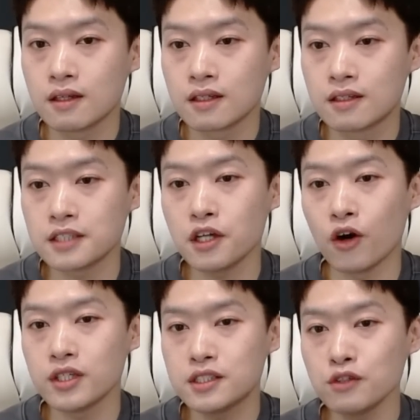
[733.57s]
그래서
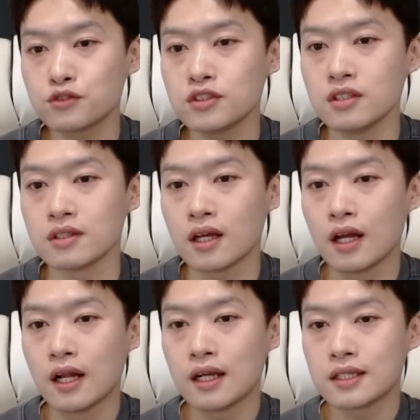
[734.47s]
이 선수는
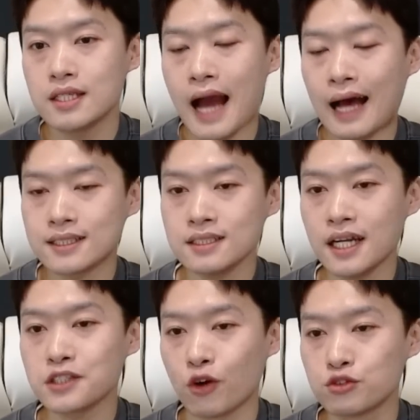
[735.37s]
이 아스날의
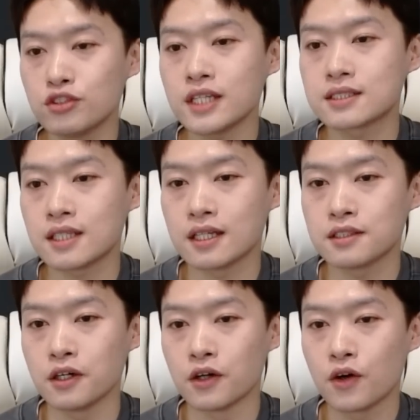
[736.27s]
전술
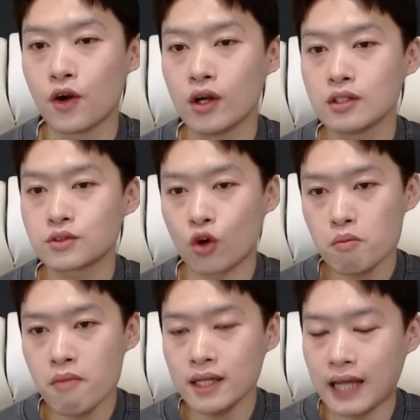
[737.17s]
자체에서
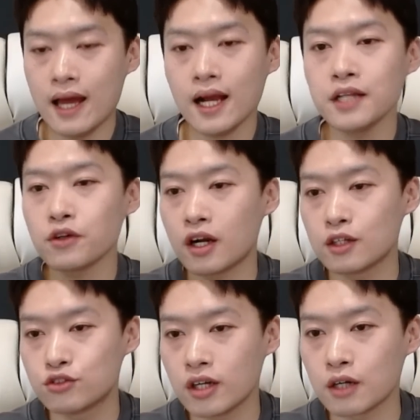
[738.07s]
정말 다양한 역할을
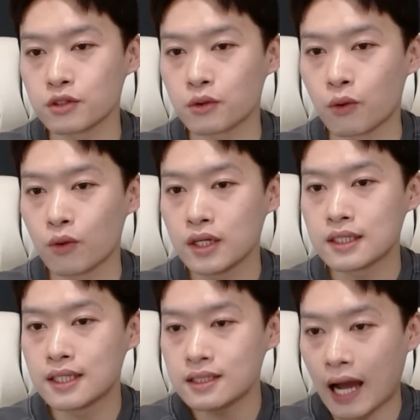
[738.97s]
수행하고 있고
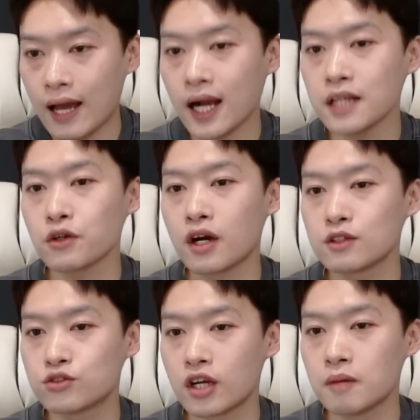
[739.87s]
이 다양한 역할을
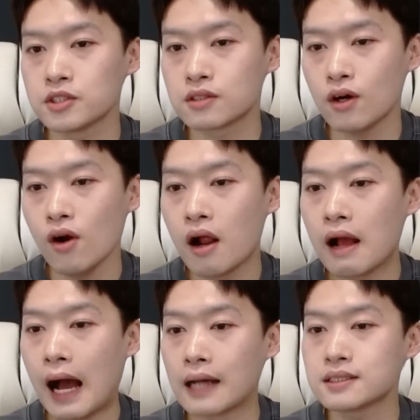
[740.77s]
수행하면서
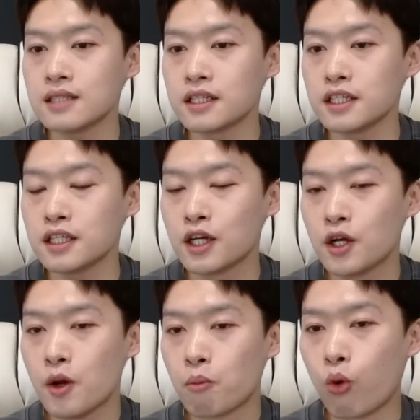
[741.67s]
아스날이
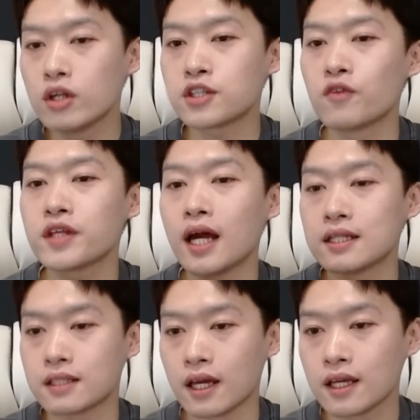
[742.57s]
볼을 전개할
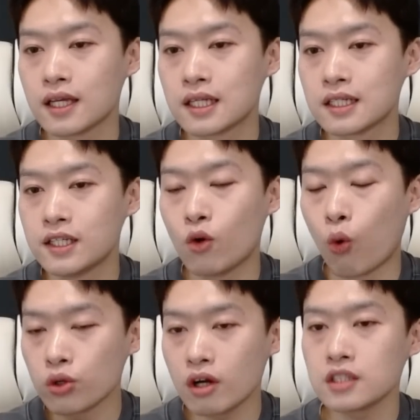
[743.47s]
때 그리고
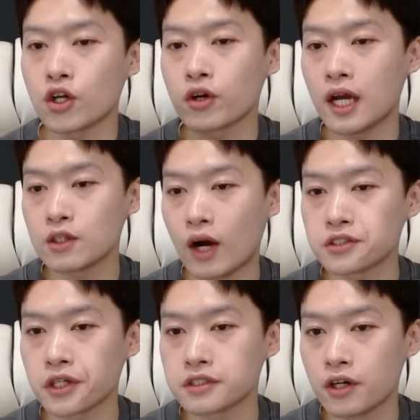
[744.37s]
공격을 전개하는
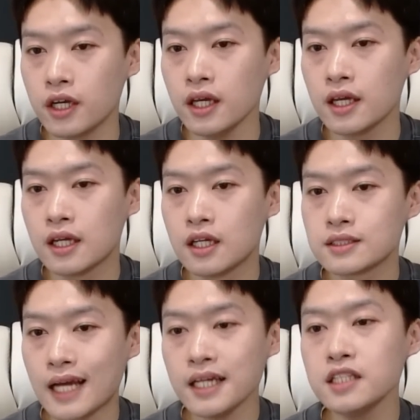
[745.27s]
과정에서의
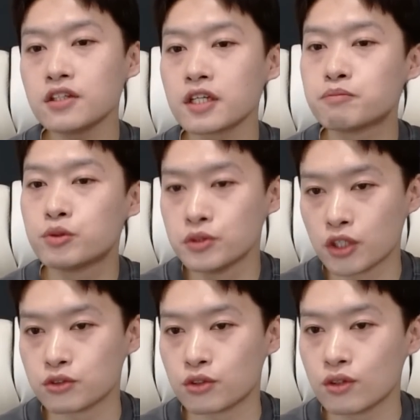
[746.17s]
창의적인 부분
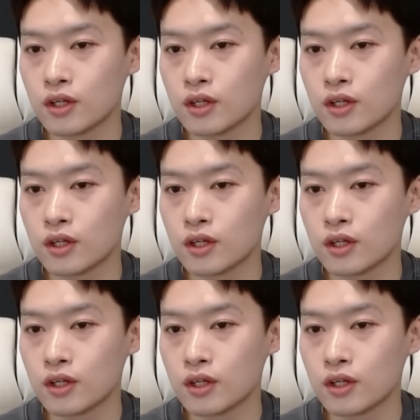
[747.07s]
전술